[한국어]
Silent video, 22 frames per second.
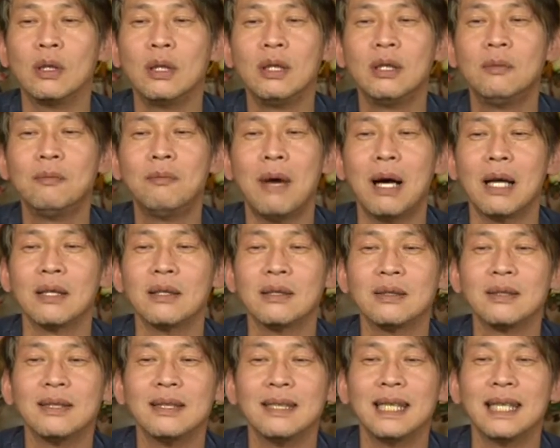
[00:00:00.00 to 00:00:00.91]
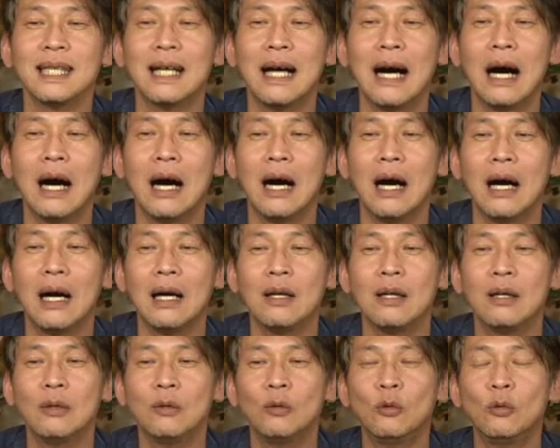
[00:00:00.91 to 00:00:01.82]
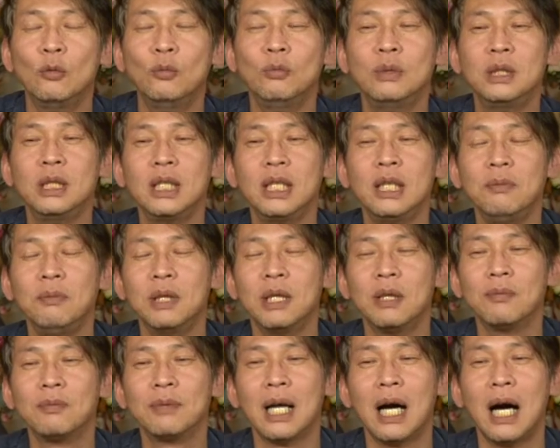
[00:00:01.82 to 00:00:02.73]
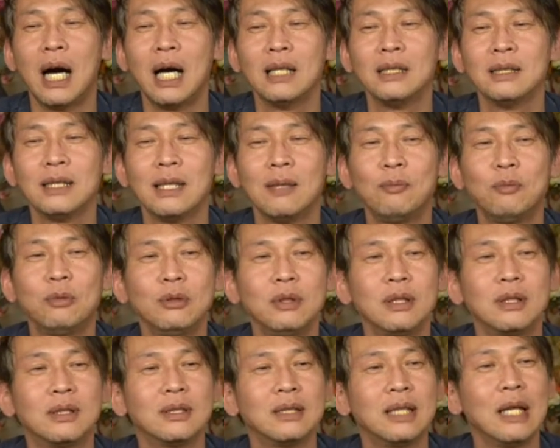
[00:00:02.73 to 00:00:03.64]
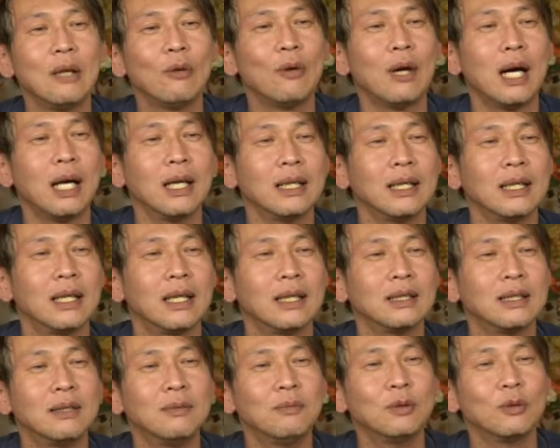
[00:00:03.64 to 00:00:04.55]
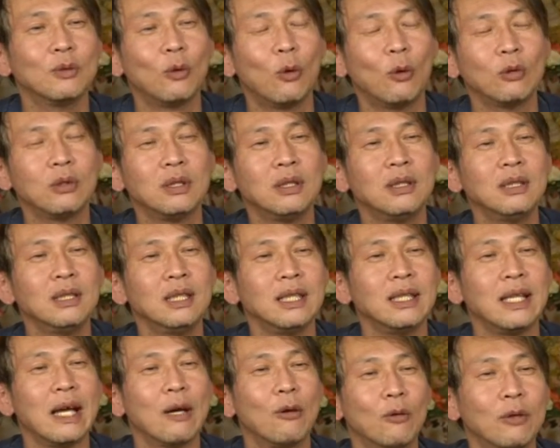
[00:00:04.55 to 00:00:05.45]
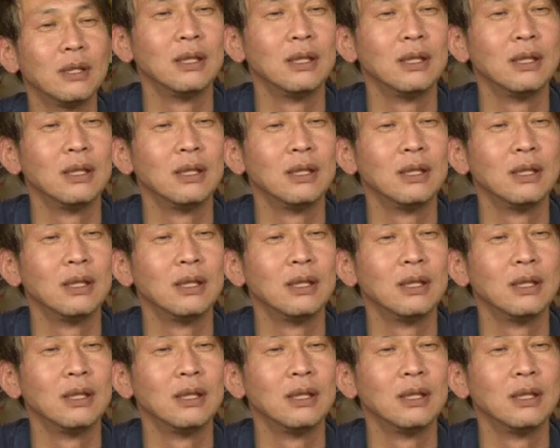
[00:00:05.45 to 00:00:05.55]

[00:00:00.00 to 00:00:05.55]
이런 말을 쓰니까 움직임이 없다, 한자풀이 그대로 하니까 전부 돌덩어리 되고